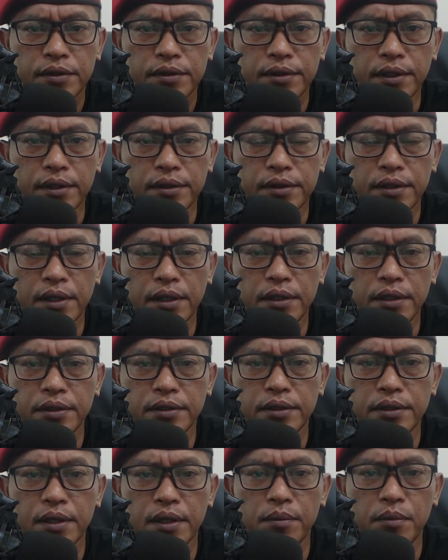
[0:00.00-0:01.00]
yang
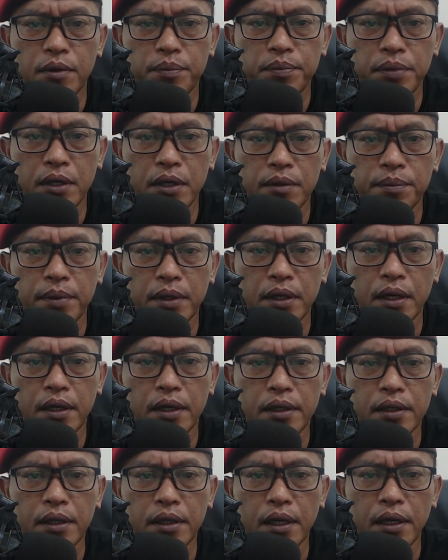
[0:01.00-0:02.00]
tadinya berpihak kepada
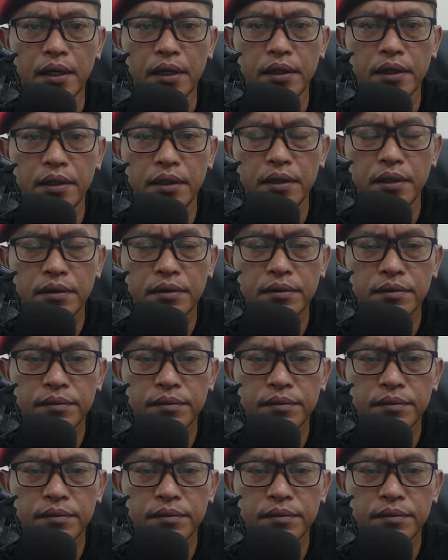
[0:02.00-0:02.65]
NKRI